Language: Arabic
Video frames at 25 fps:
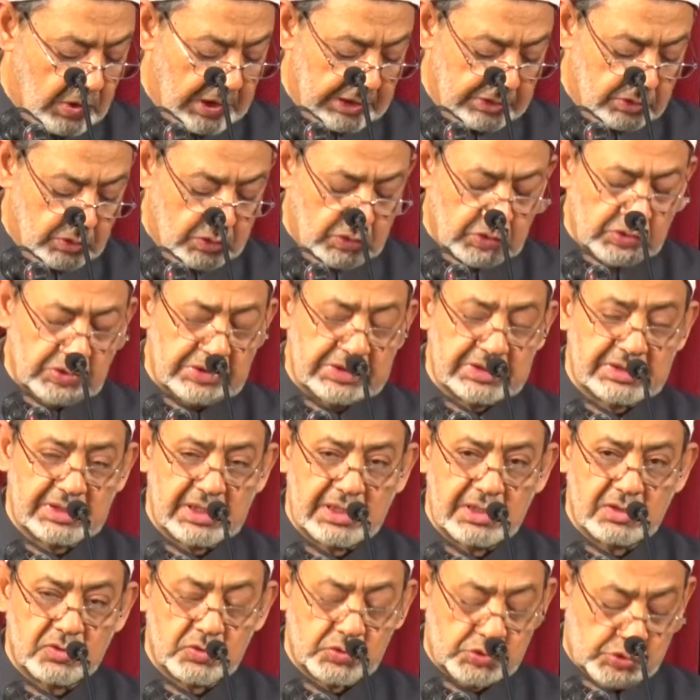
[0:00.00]
قد قيض
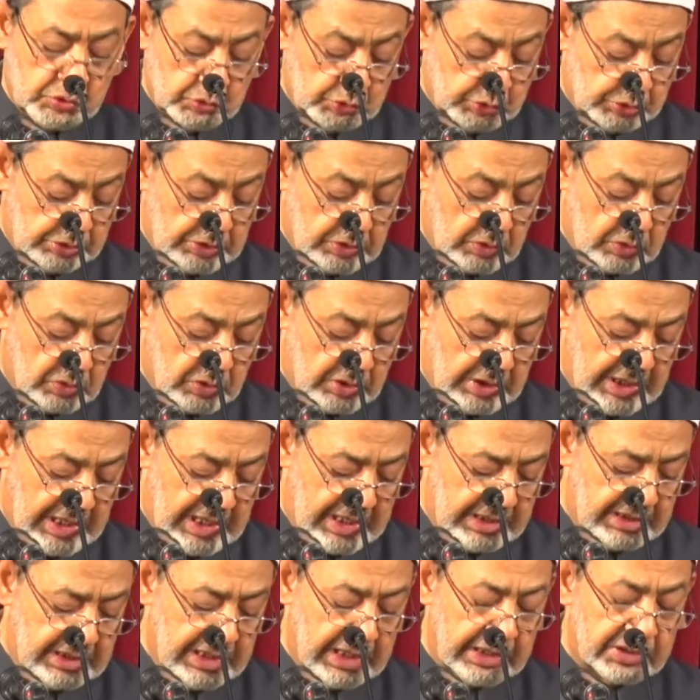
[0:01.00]
لنصوص
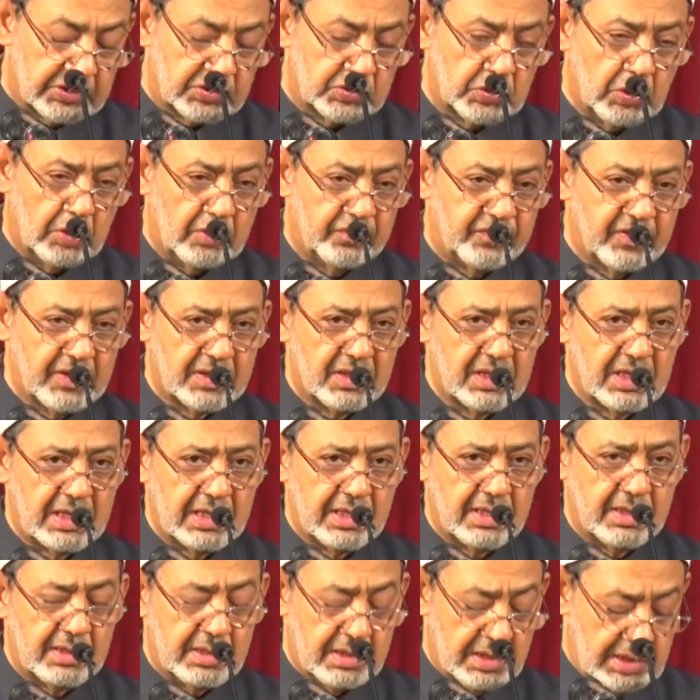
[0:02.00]
القرآن أن تحفظ
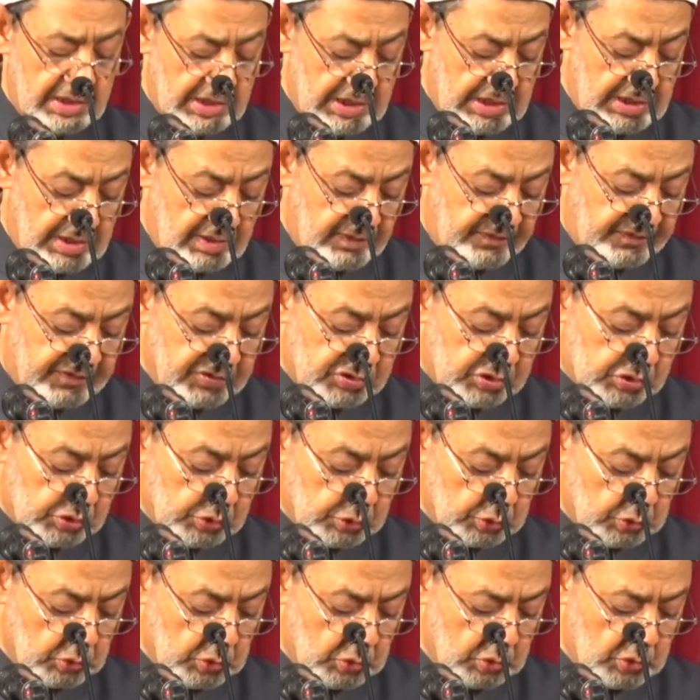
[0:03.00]
في
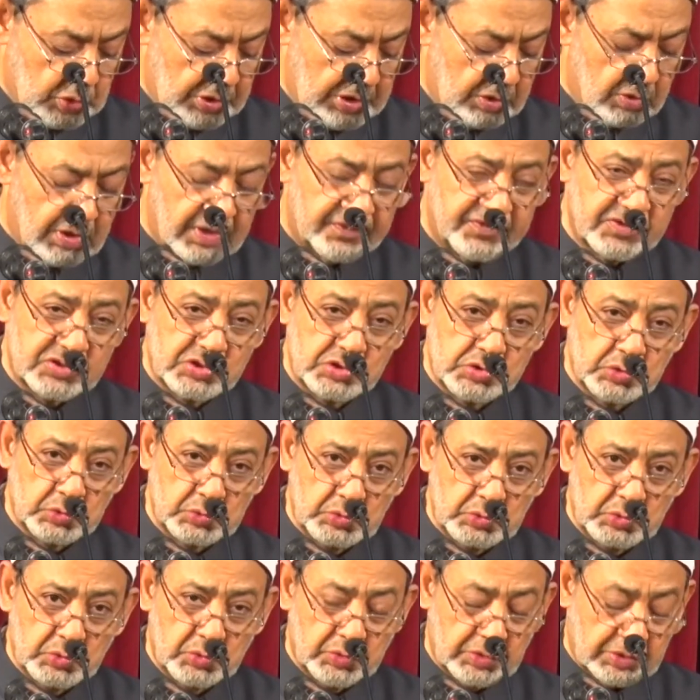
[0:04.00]
السطور وفي
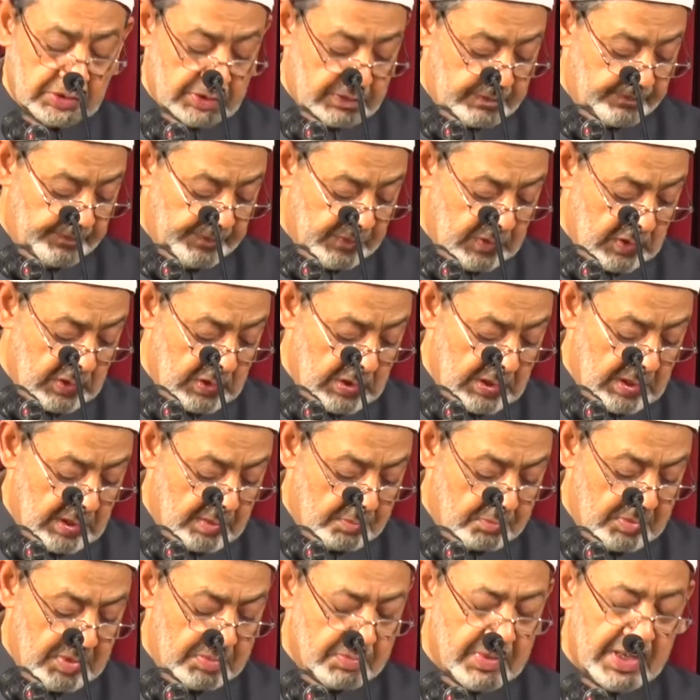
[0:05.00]
الصدور
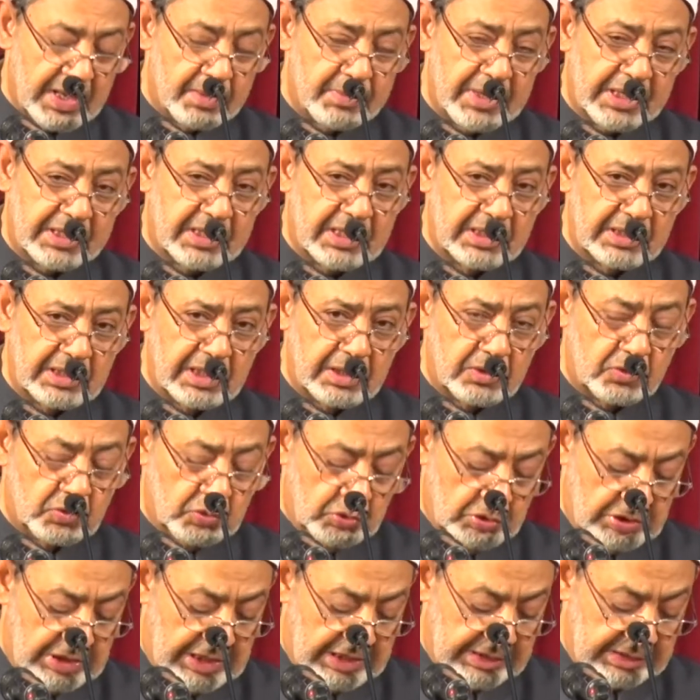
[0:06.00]
مما مكن
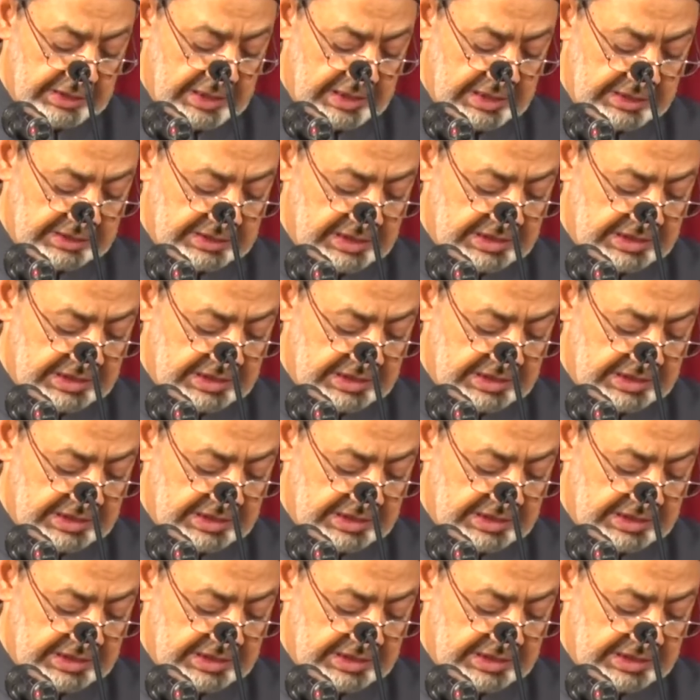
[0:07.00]
لروح الحضارة